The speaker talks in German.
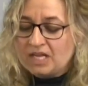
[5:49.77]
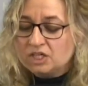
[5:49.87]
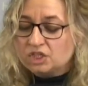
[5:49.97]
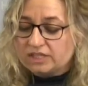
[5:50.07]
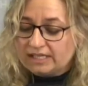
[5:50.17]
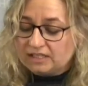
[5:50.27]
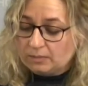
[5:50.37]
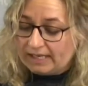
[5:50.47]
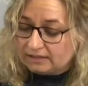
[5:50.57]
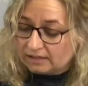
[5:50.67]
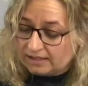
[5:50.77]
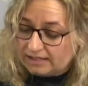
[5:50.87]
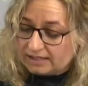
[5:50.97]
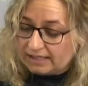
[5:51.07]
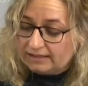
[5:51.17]
steckt ihm einen
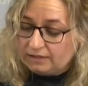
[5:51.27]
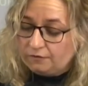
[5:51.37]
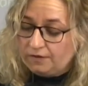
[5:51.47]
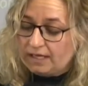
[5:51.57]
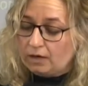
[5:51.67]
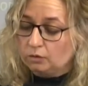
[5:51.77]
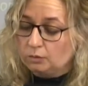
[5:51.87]
Ring an den Finger